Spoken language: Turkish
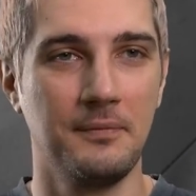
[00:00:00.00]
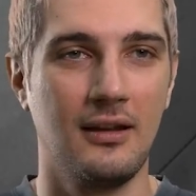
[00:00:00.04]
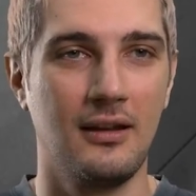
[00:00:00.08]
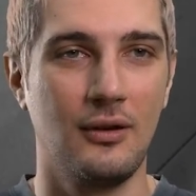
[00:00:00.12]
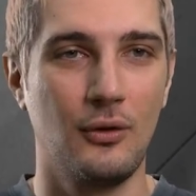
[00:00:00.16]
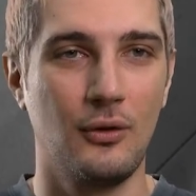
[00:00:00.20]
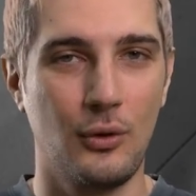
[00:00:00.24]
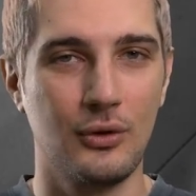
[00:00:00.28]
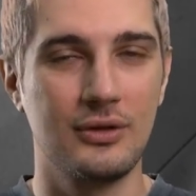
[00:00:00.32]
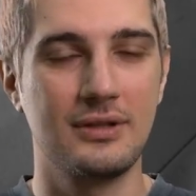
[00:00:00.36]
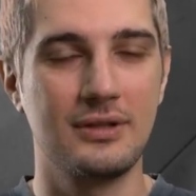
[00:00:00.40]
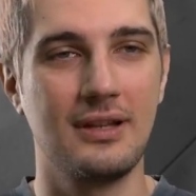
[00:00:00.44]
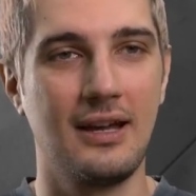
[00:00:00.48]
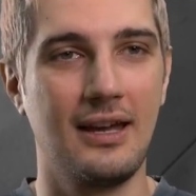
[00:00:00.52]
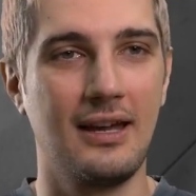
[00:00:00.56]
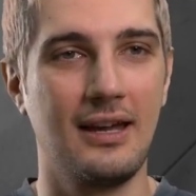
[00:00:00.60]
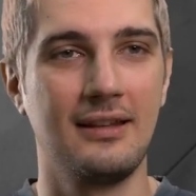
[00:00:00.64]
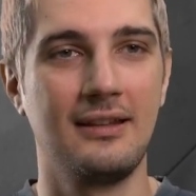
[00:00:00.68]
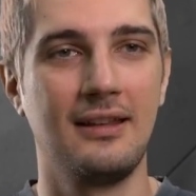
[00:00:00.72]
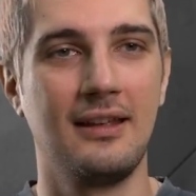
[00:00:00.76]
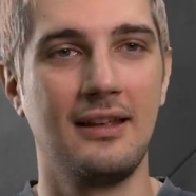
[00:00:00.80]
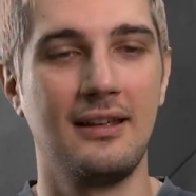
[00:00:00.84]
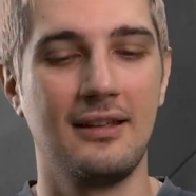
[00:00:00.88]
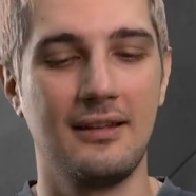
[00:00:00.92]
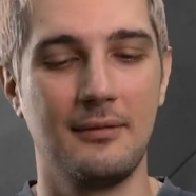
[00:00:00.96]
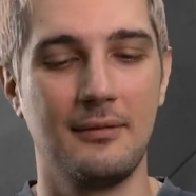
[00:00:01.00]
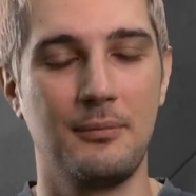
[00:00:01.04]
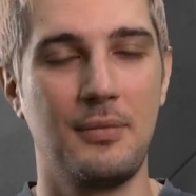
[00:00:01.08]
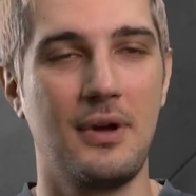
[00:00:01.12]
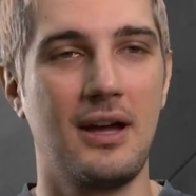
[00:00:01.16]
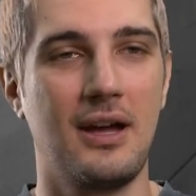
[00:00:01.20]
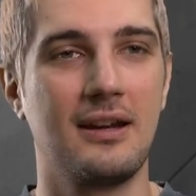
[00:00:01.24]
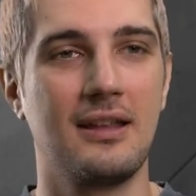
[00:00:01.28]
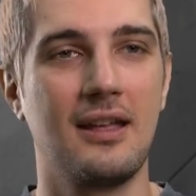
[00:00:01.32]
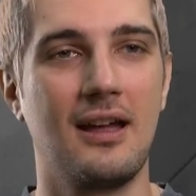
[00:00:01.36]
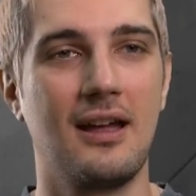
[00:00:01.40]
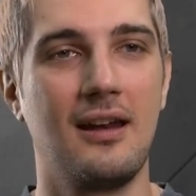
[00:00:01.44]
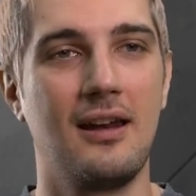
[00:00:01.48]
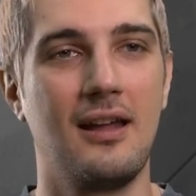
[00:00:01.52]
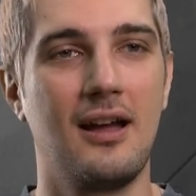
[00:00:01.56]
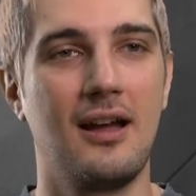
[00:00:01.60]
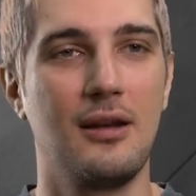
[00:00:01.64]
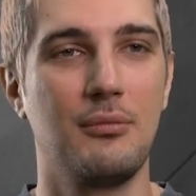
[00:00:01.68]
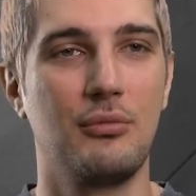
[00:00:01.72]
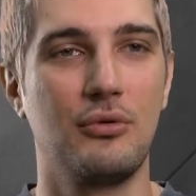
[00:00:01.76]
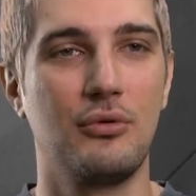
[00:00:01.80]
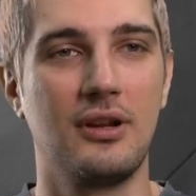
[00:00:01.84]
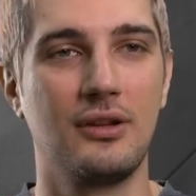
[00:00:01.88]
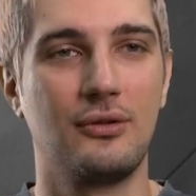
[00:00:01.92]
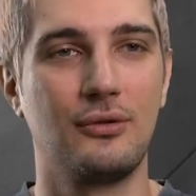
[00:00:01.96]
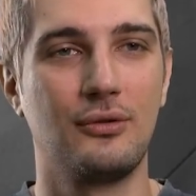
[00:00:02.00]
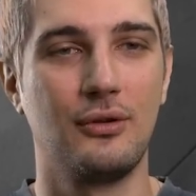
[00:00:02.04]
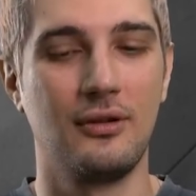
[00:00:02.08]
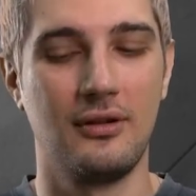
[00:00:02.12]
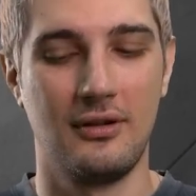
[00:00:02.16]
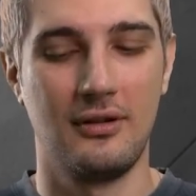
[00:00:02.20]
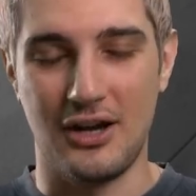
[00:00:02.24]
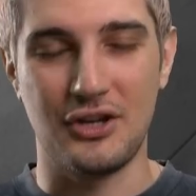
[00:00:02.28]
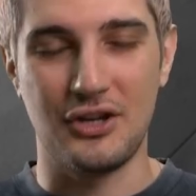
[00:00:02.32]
E, o sayede Berger'le Alboreto